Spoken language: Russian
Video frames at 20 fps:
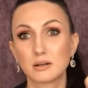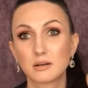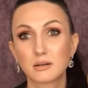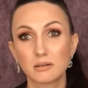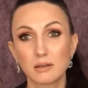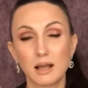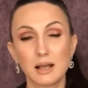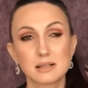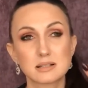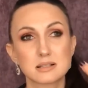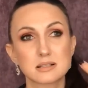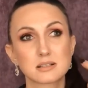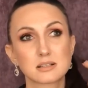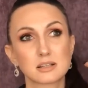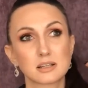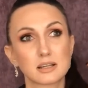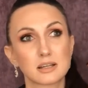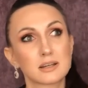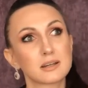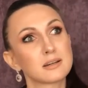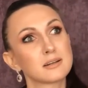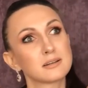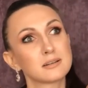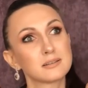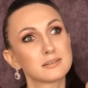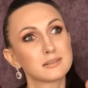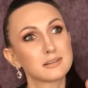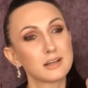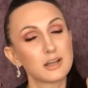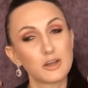классные
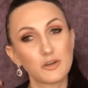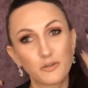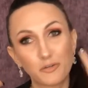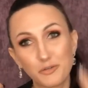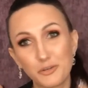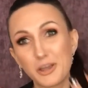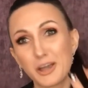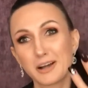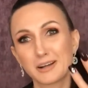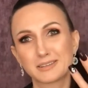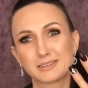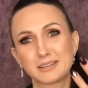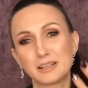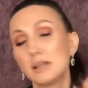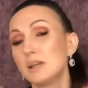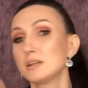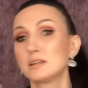эффект.